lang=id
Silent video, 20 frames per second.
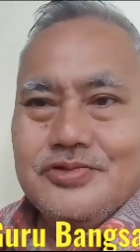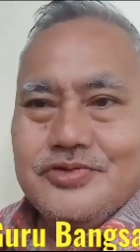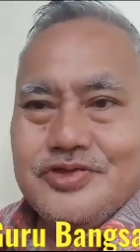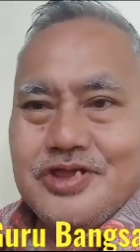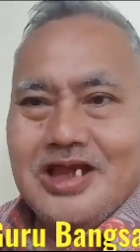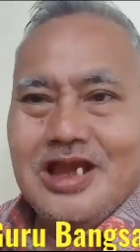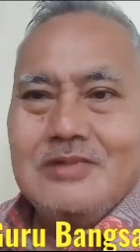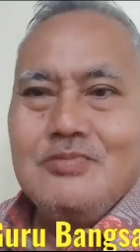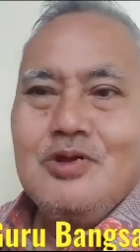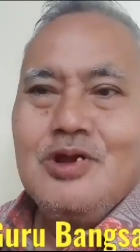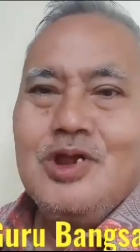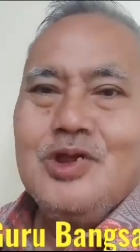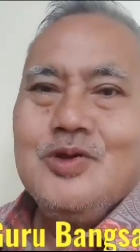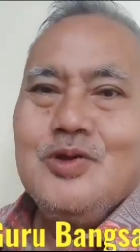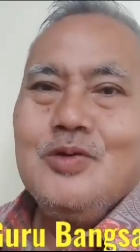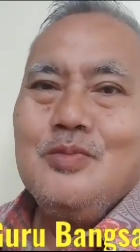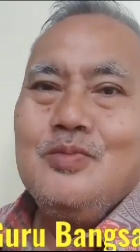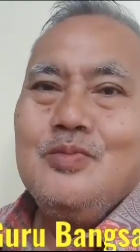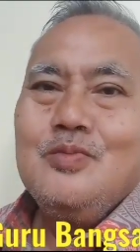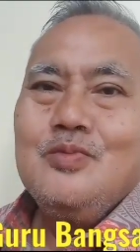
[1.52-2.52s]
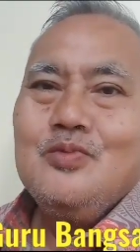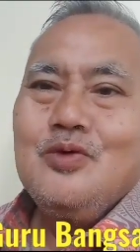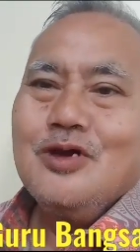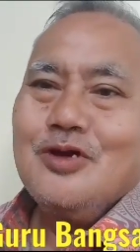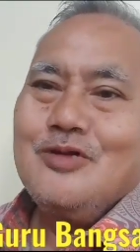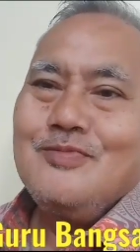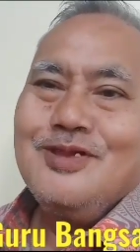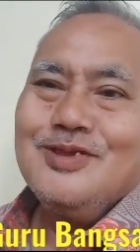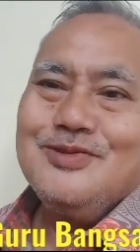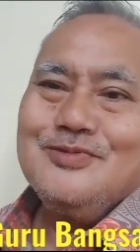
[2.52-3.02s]
Assalamualaikum
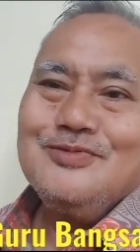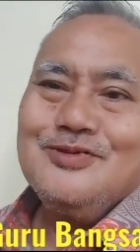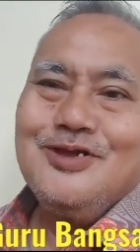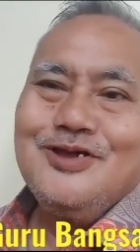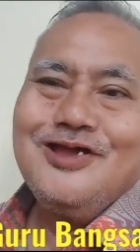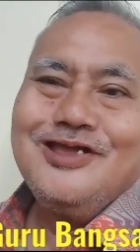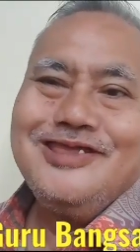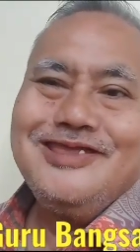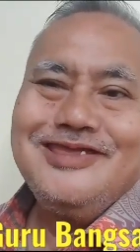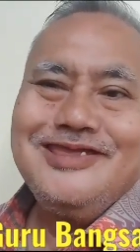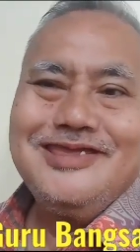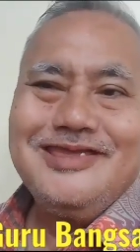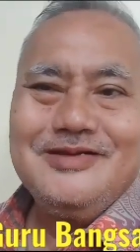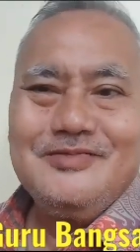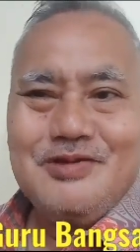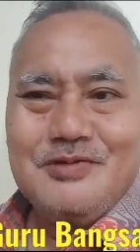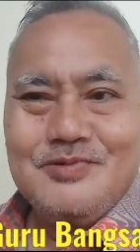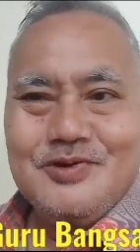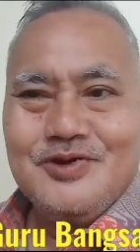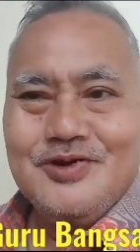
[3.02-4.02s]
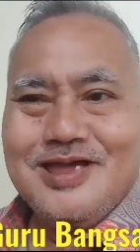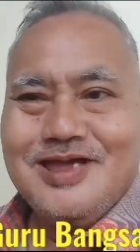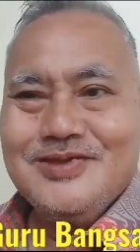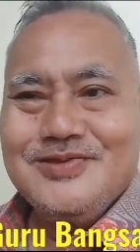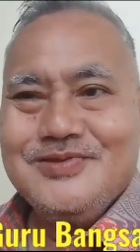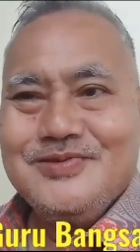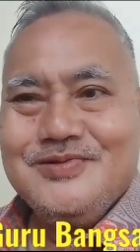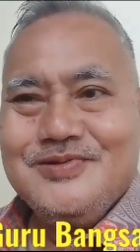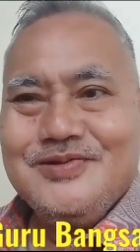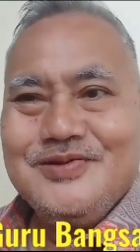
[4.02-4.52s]
warahmatullahi
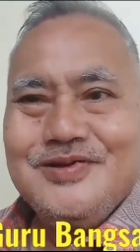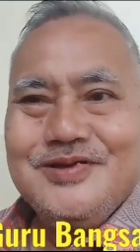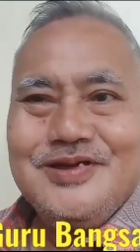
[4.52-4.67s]
wabarakatuh.